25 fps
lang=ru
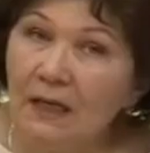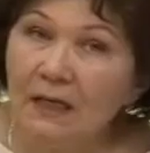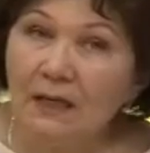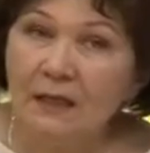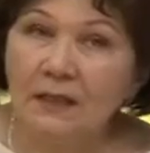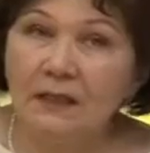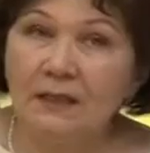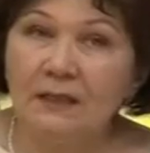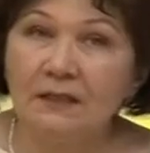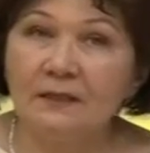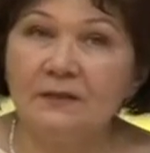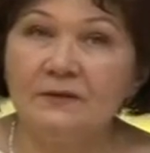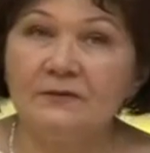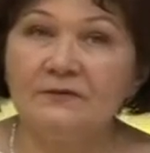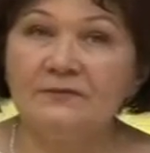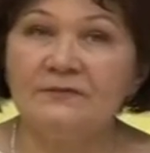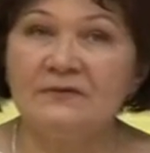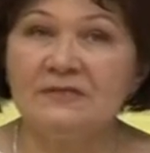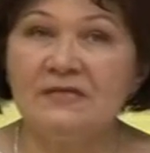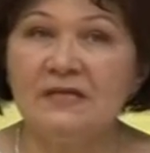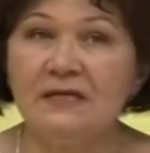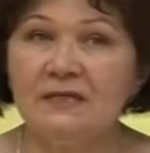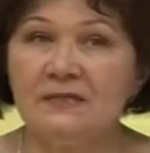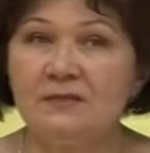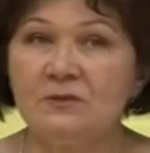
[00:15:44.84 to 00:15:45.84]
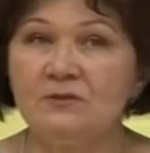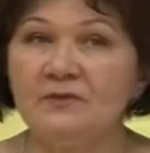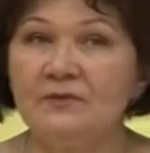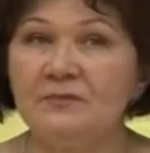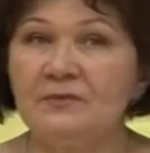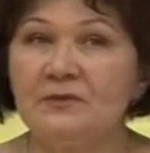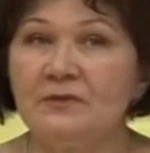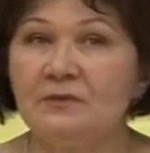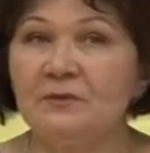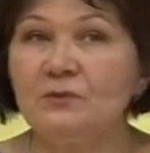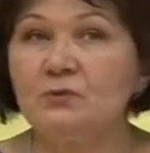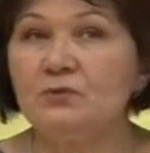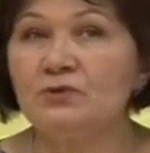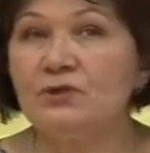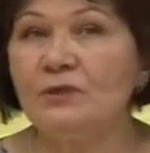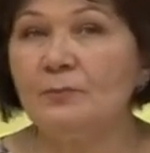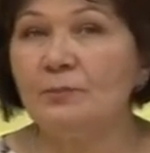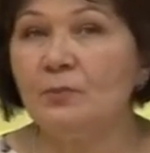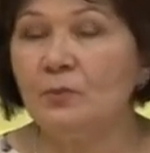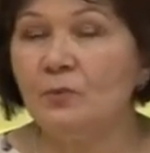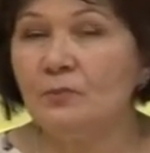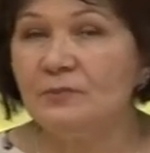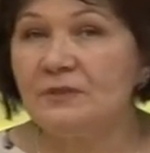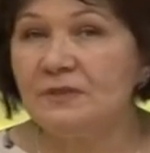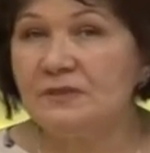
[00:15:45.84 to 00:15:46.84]
а, вы знаете, ну, во-первых, нужно
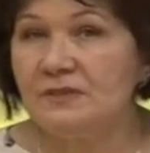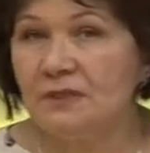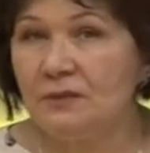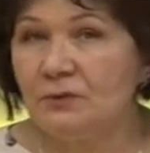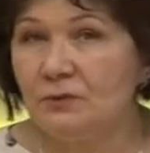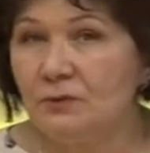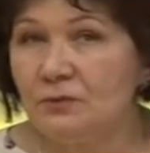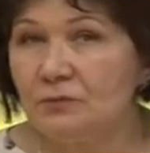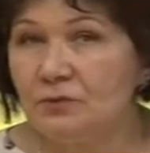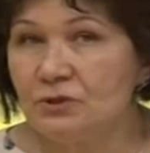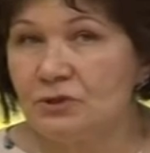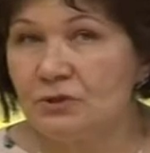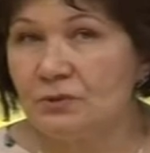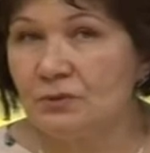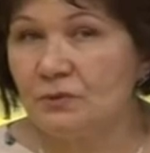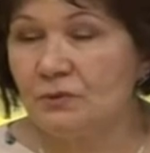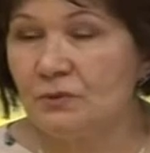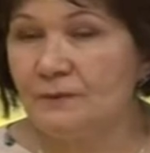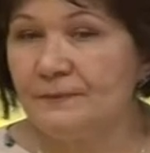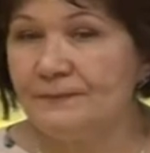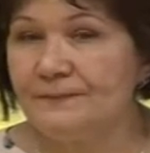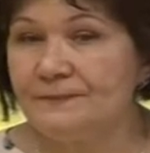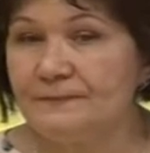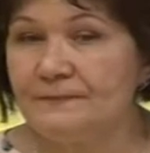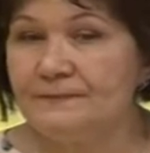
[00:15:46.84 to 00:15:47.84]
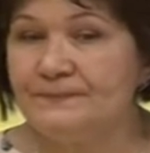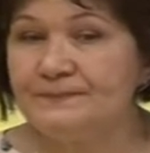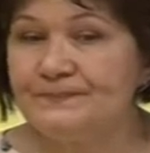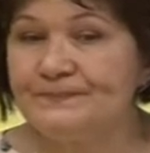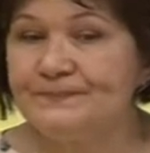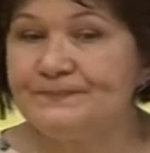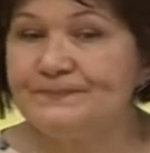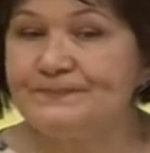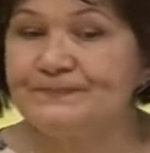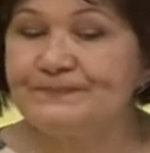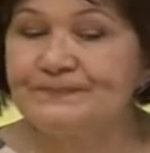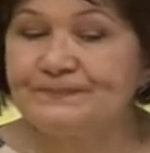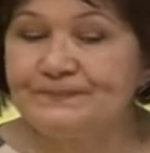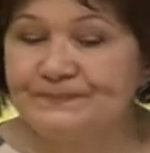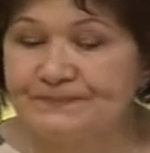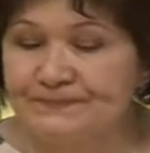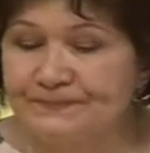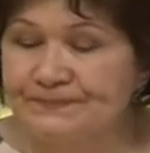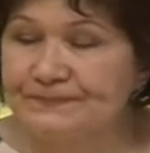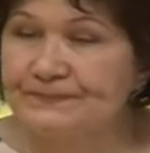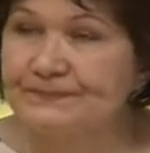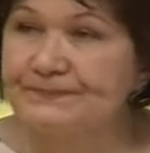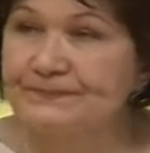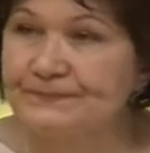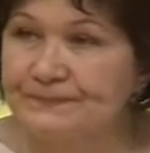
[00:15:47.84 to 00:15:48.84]
помнить о том, что... За один
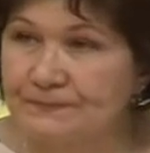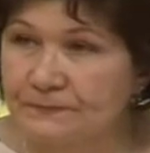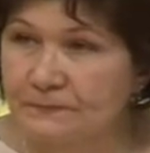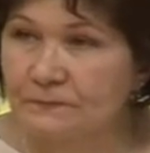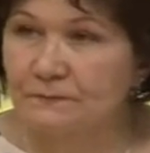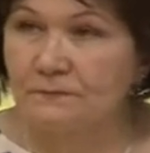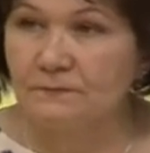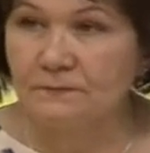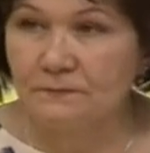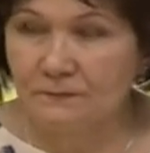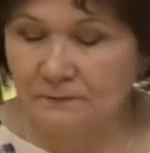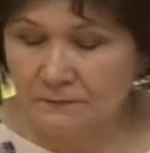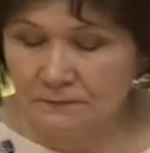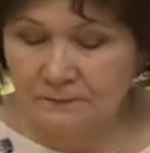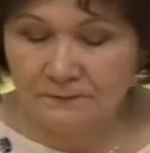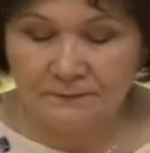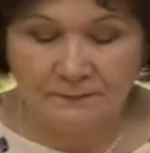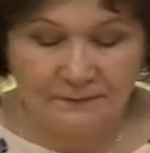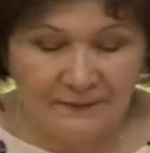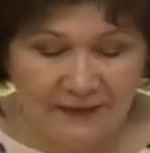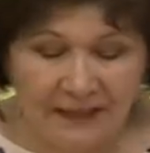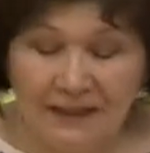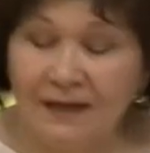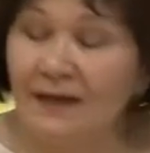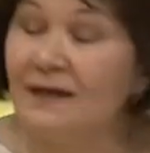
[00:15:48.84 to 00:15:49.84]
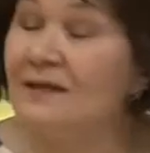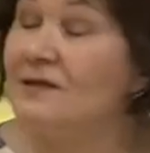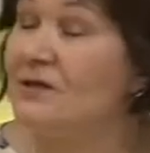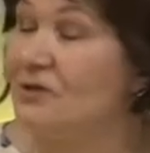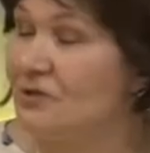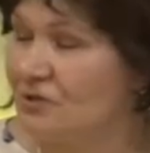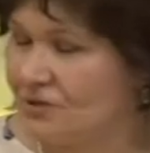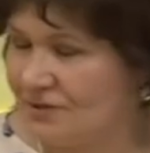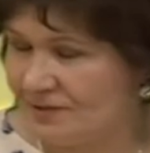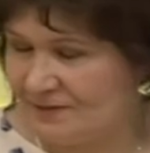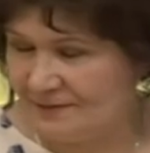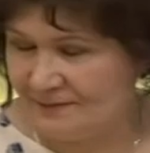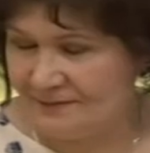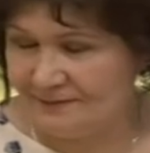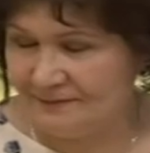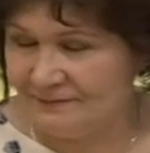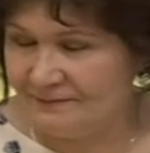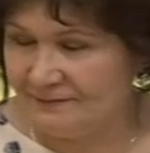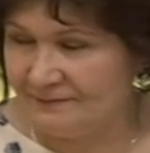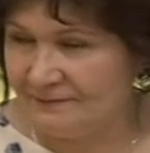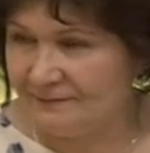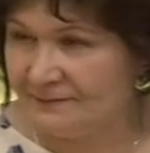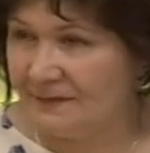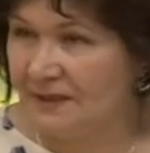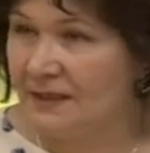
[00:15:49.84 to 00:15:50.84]
день он не ставится? Конечно,
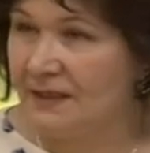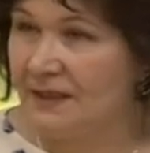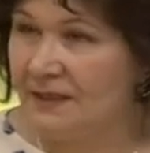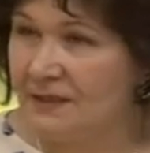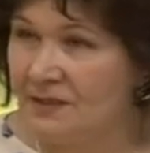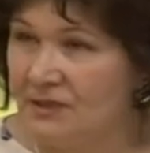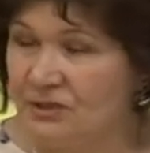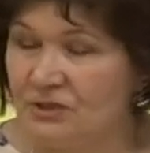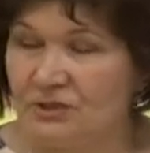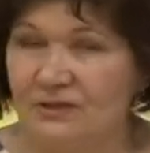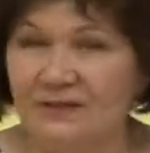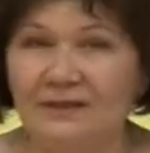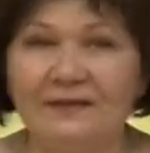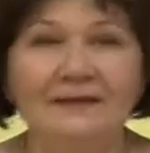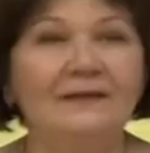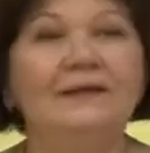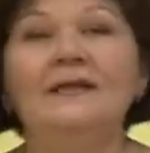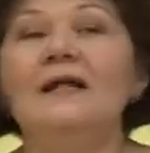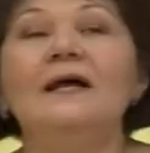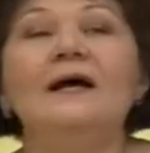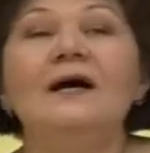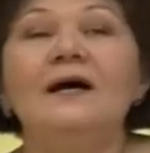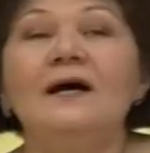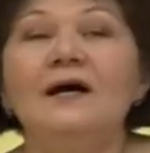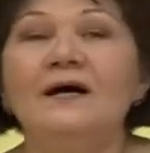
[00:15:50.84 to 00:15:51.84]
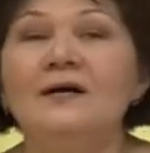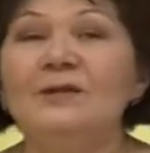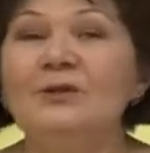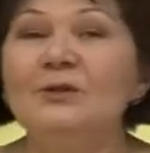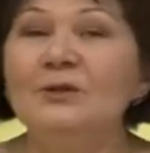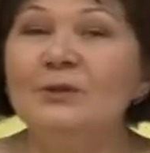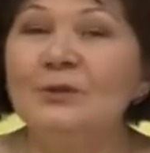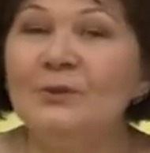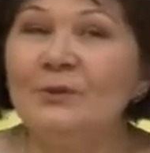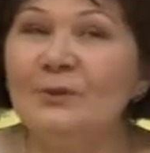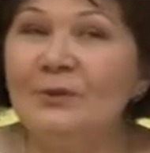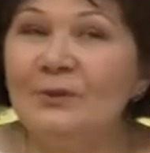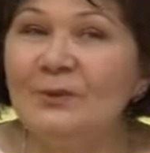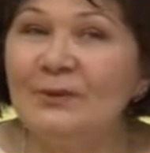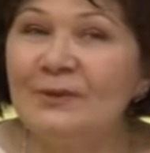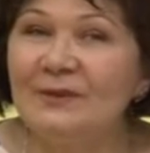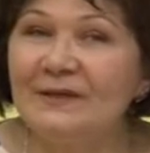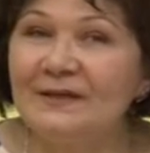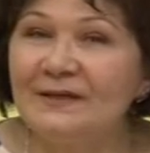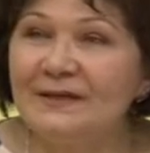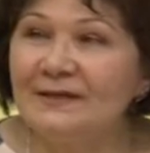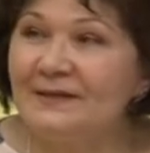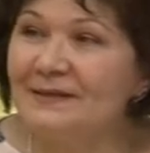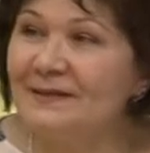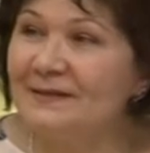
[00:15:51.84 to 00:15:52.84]
конечно. Но
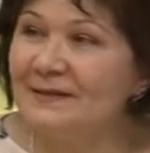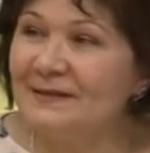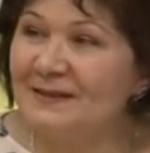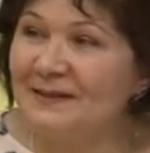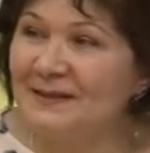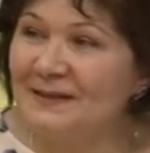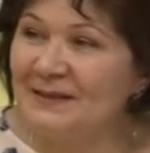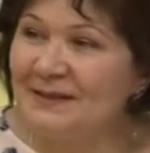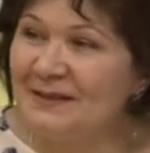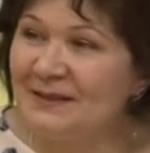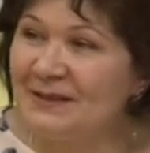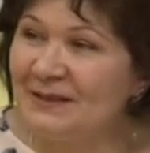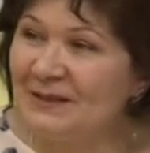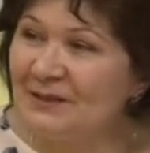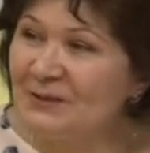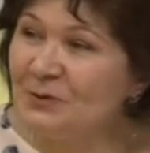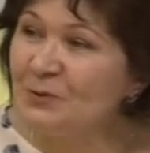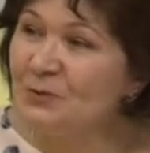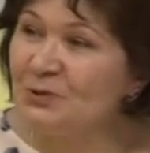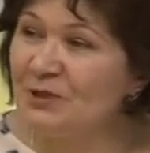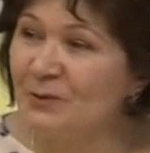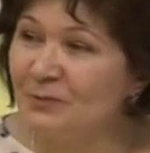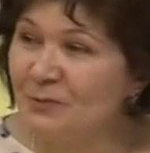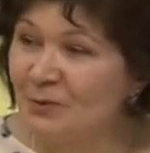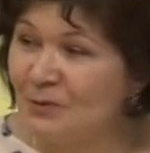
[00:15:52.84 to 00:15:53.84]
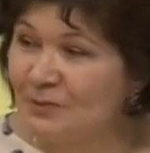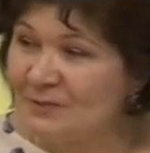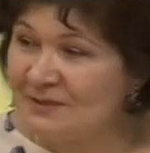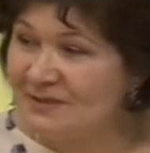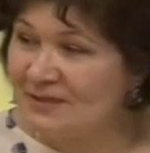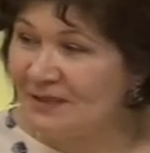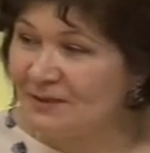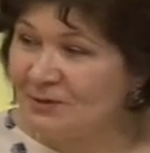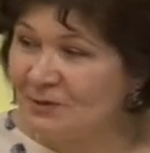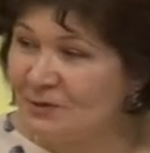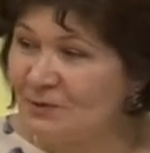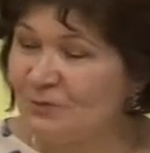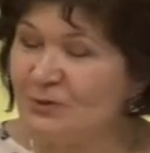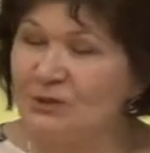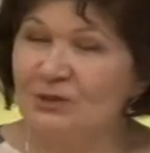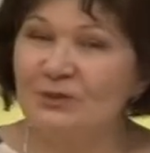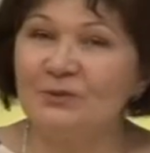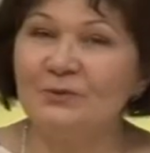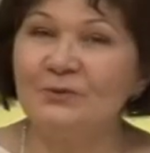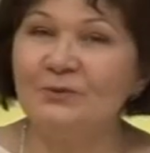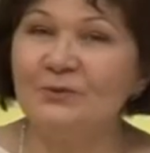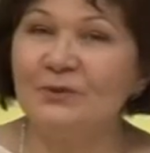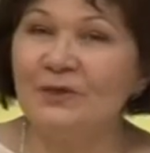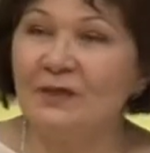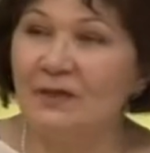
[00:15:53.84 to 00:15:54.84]
э, э, нужно помнить о том,
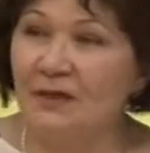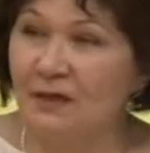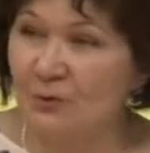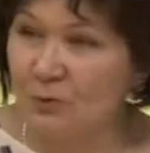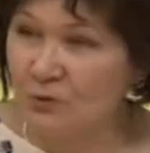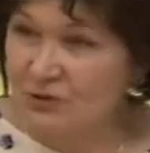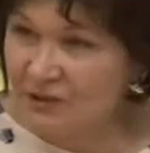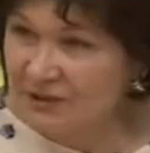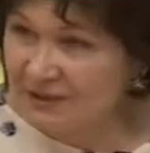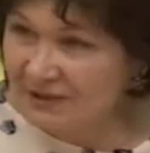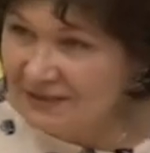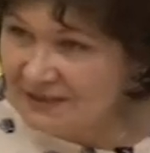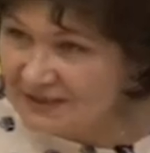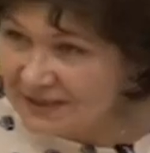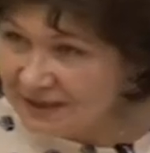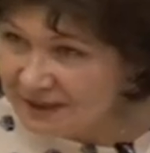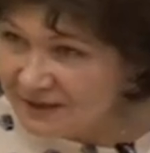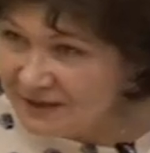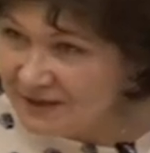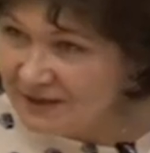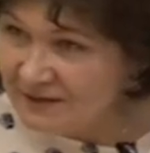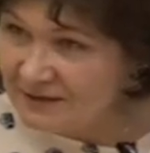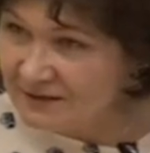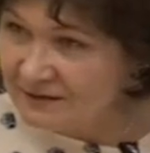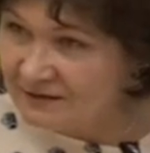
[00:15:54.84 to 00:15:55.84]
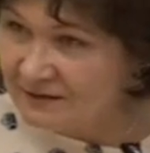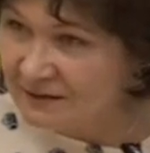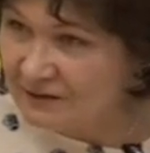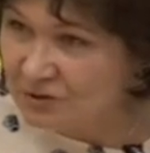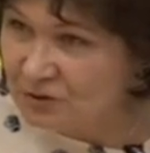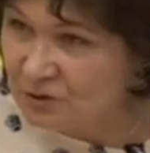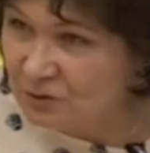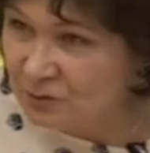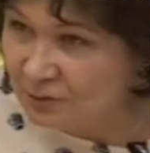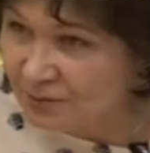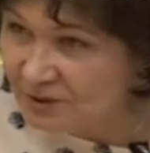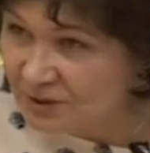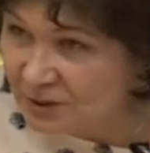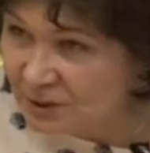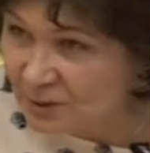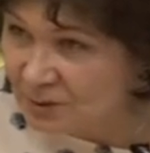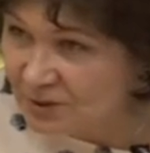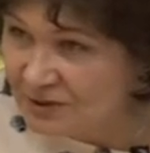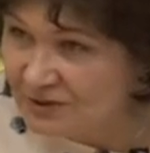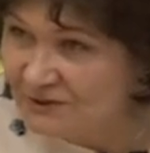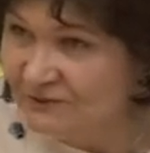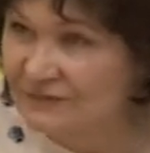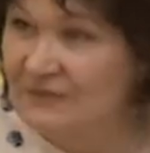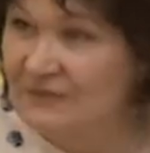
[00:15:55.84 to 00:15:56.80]
что хорошее настроение должно присутствовать,